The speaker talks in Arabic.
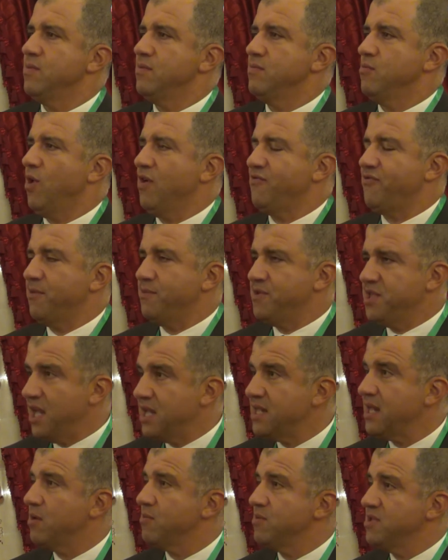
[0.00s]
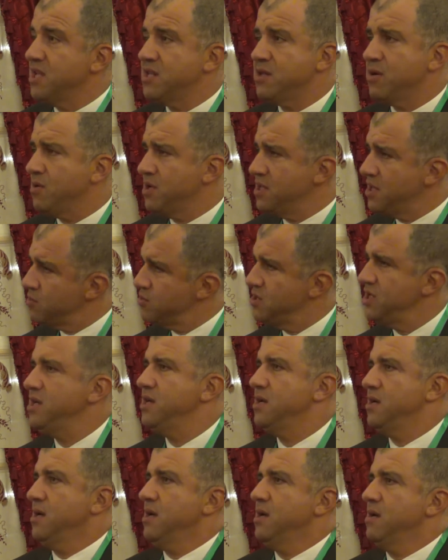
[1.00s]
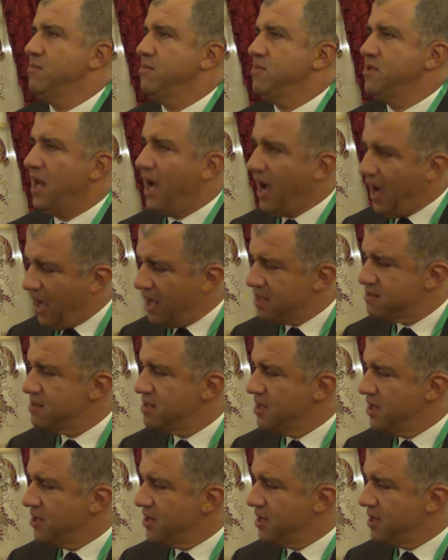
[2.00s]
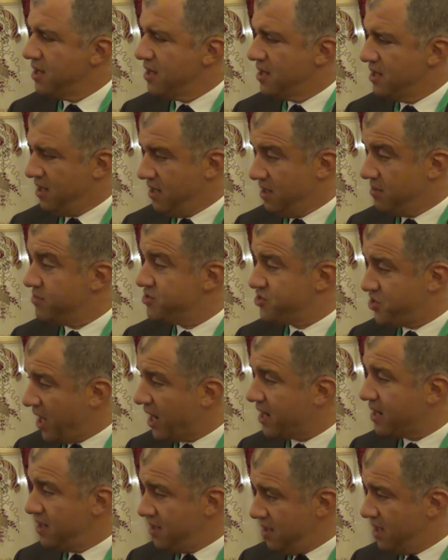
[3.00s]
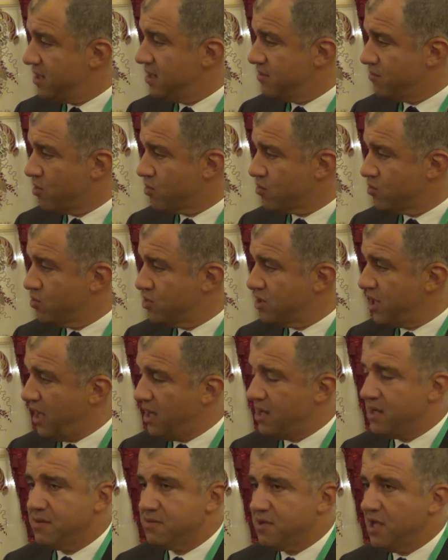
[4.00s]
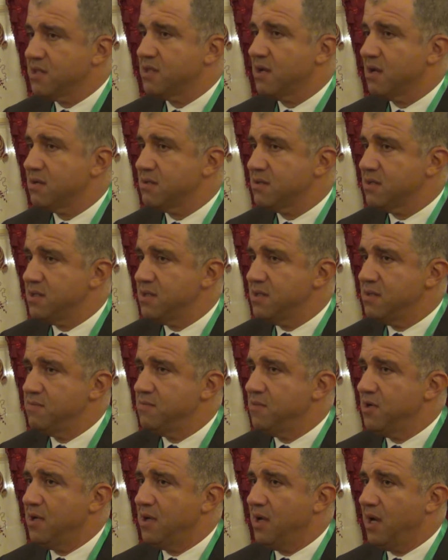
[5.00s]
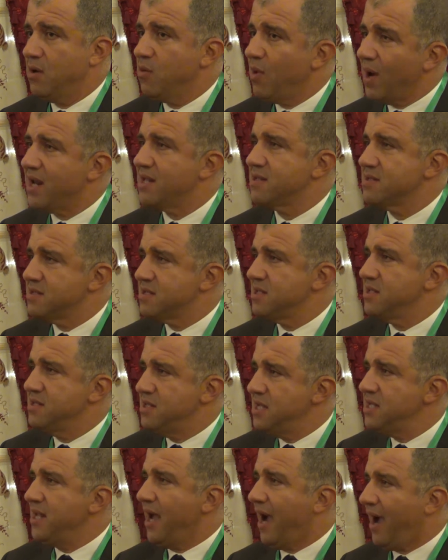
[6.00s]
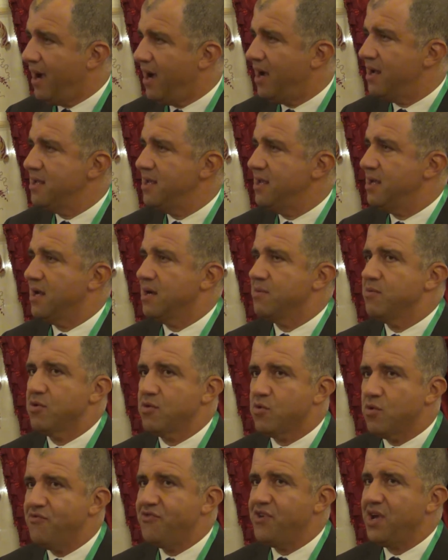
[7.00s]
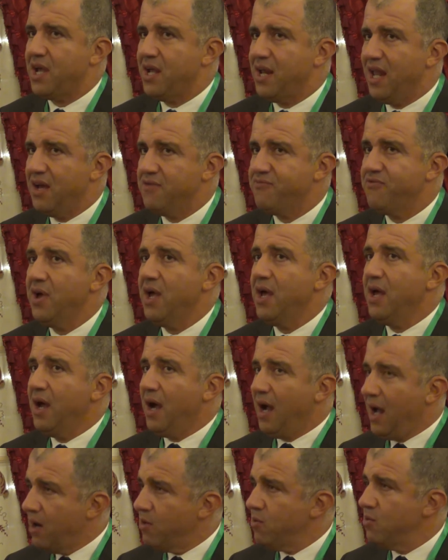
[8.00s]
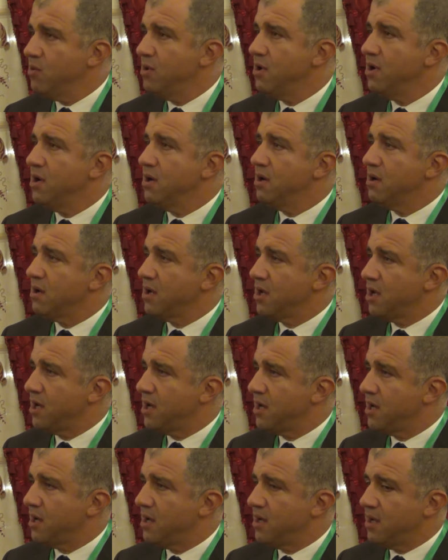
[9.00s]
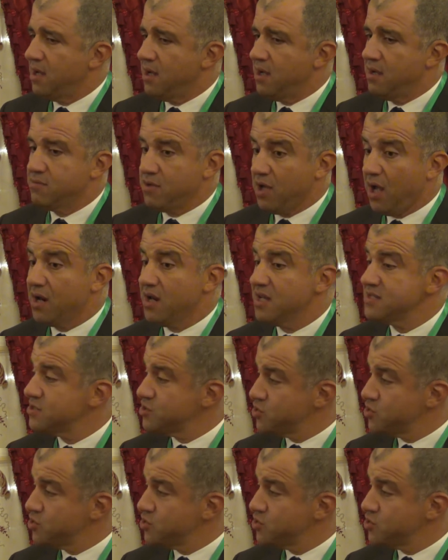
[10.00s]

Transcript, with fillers: موافقه من هنا او من هنا وهنا ودي من احد المشاكل اللي موجوده اللي تقدر اولا تديني حقي ما يكون في خلاف او آه، آه، تخلص